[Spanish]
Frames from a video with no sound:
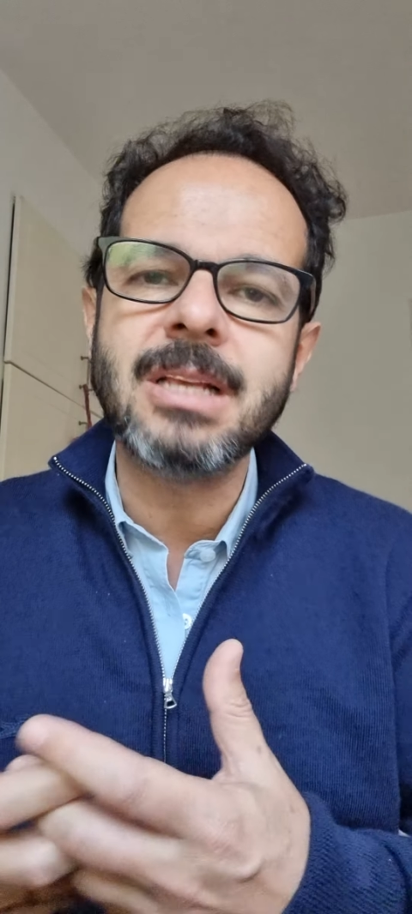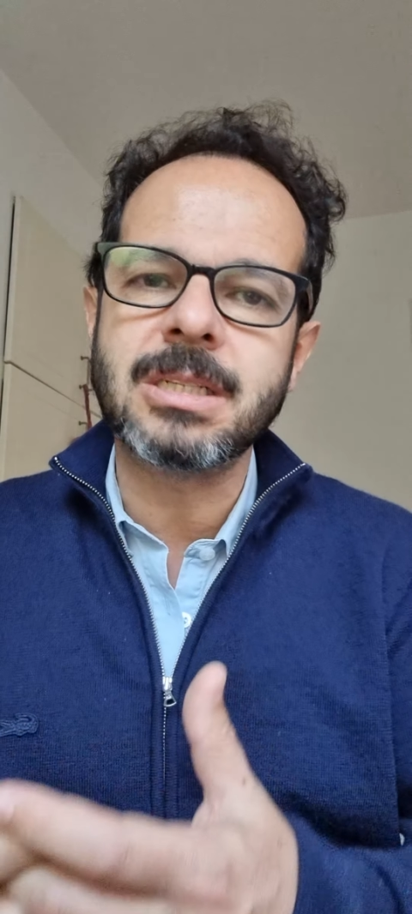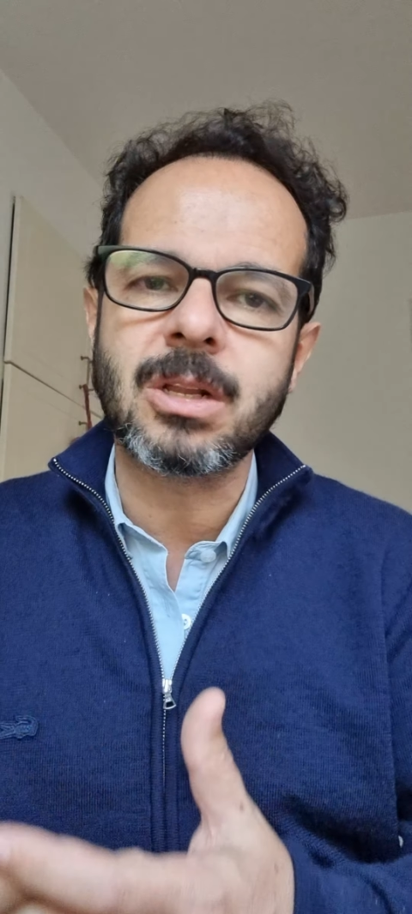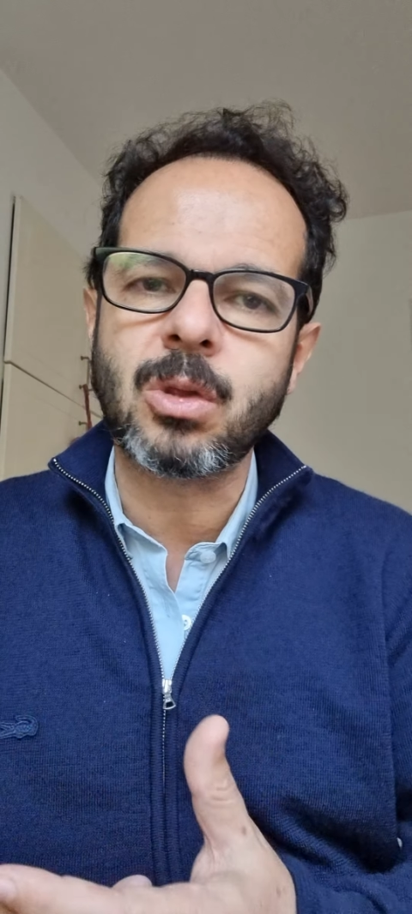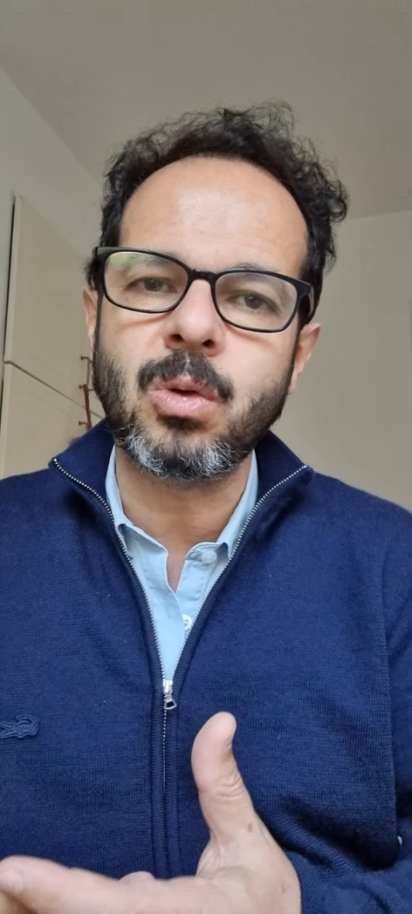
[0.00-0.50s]

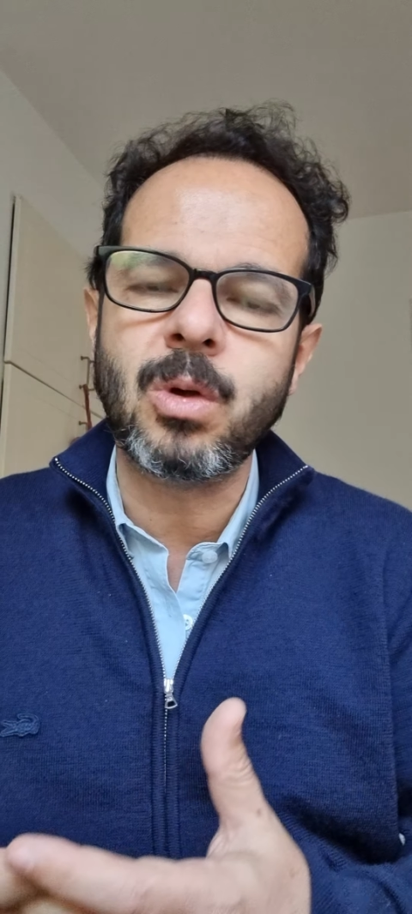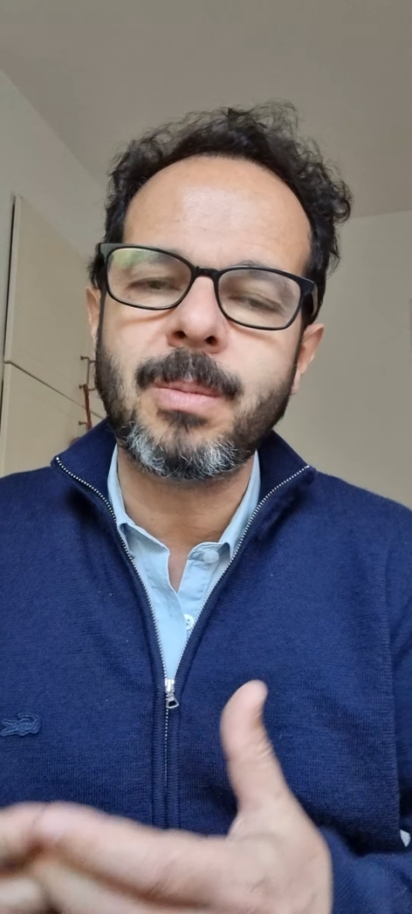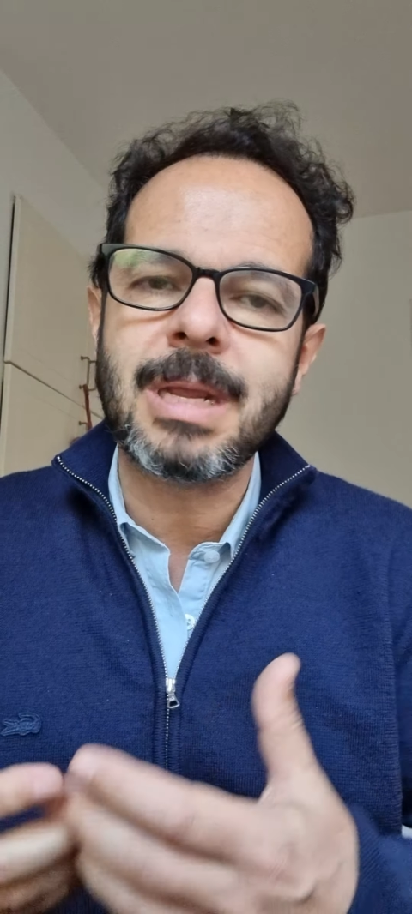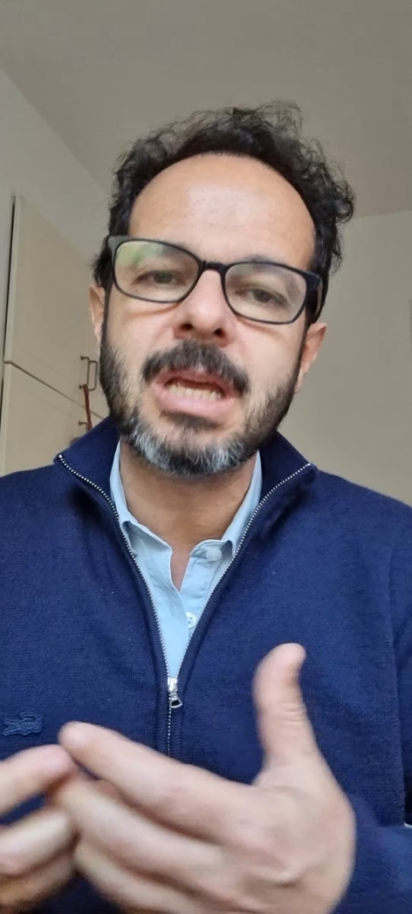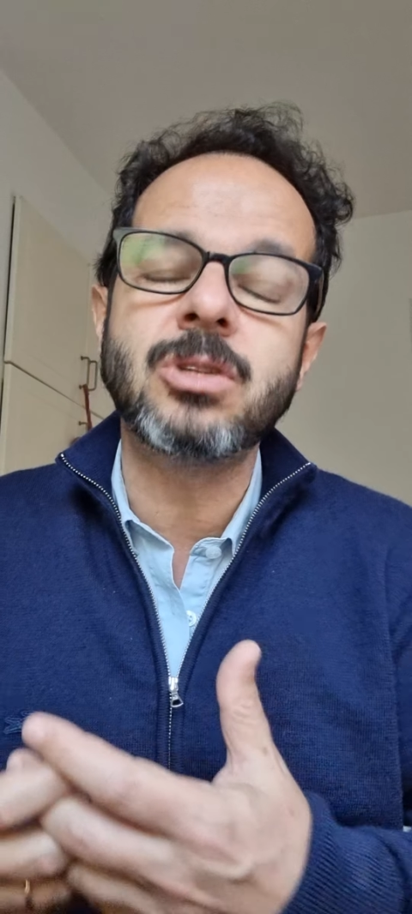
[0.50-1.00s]

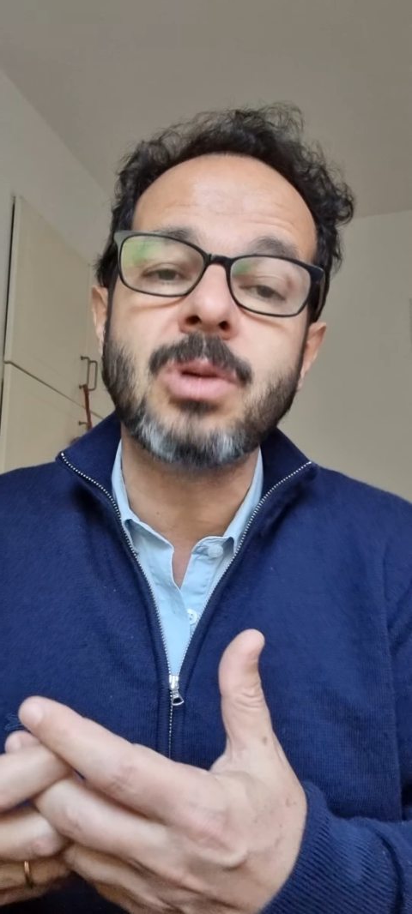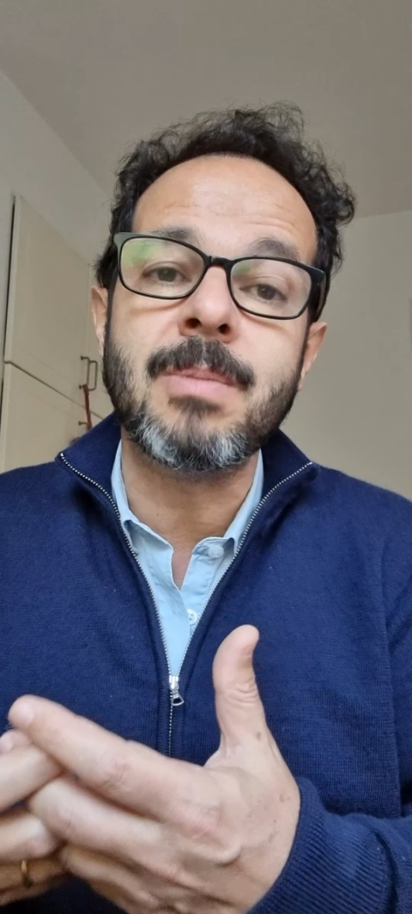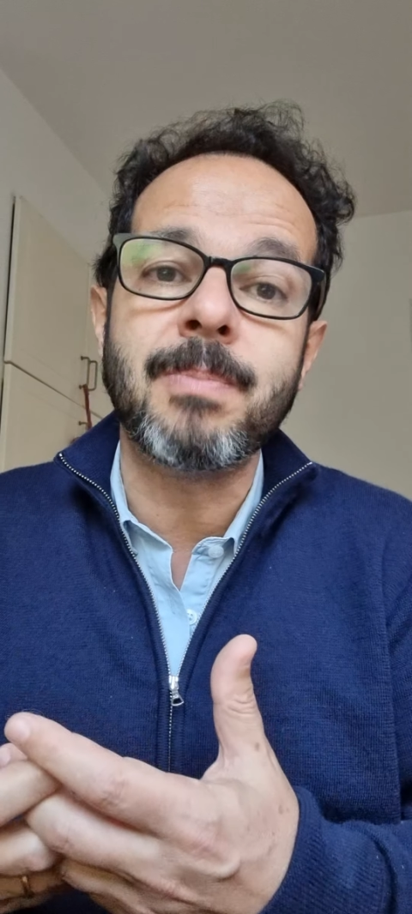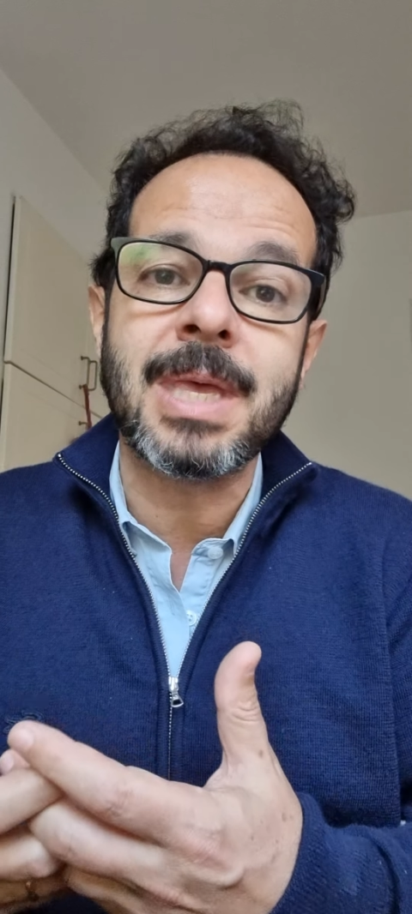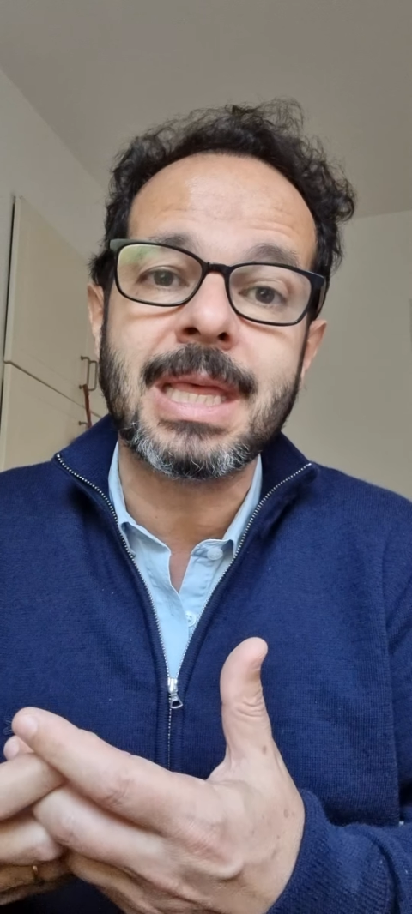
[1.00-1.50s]
incertidumbre y eso
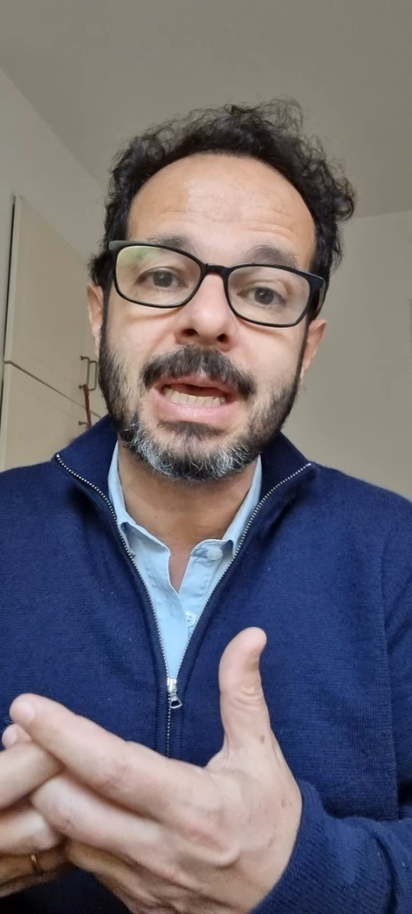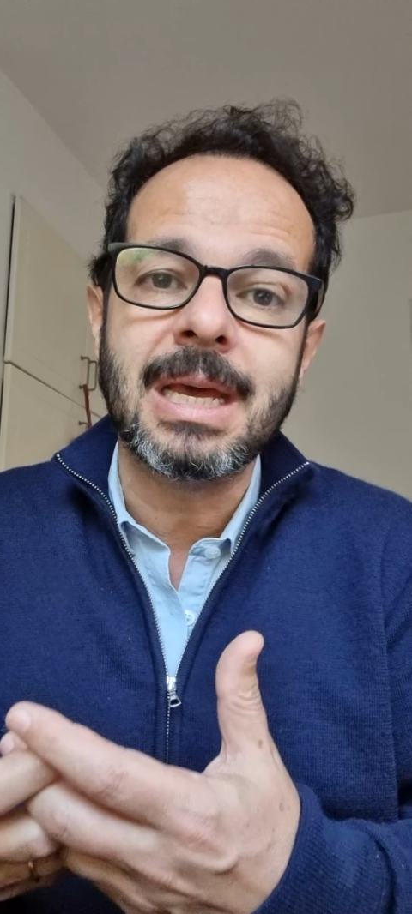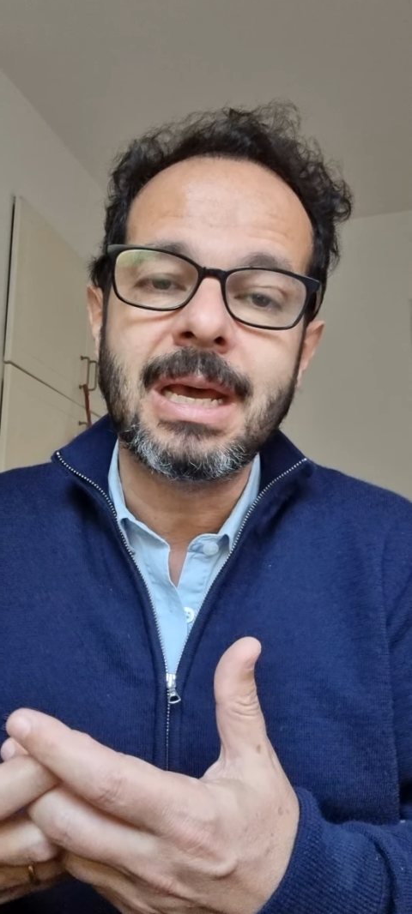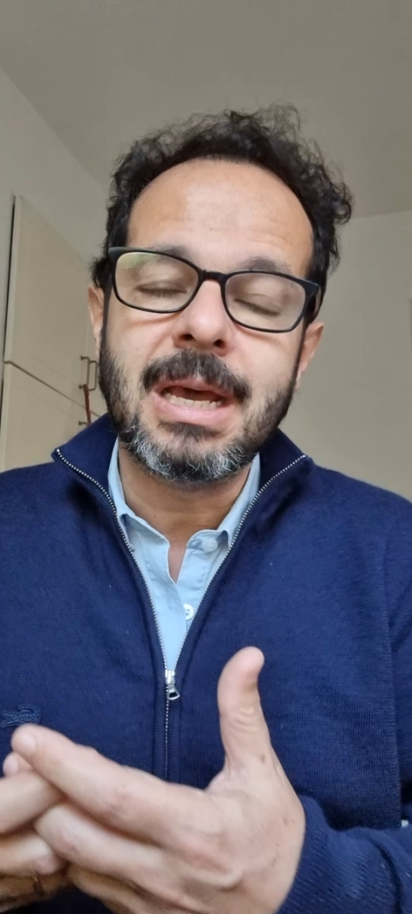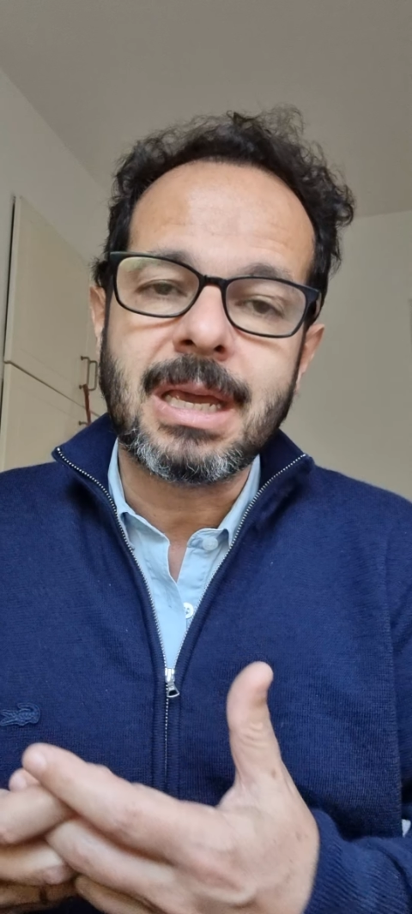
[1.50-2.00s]

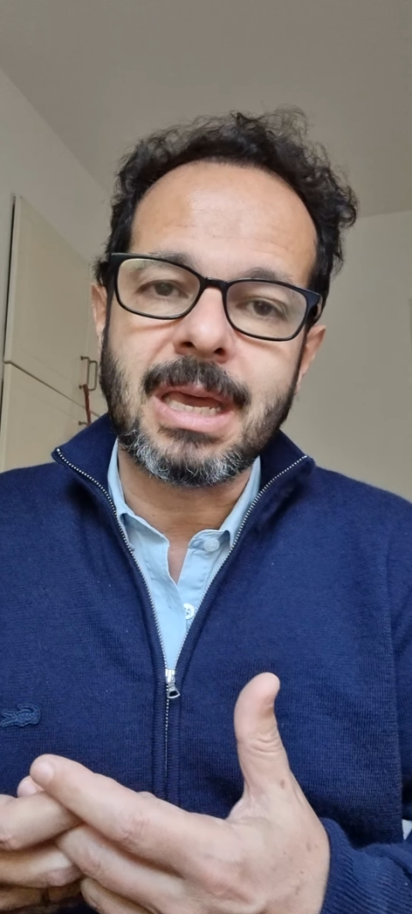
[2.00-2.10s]
impide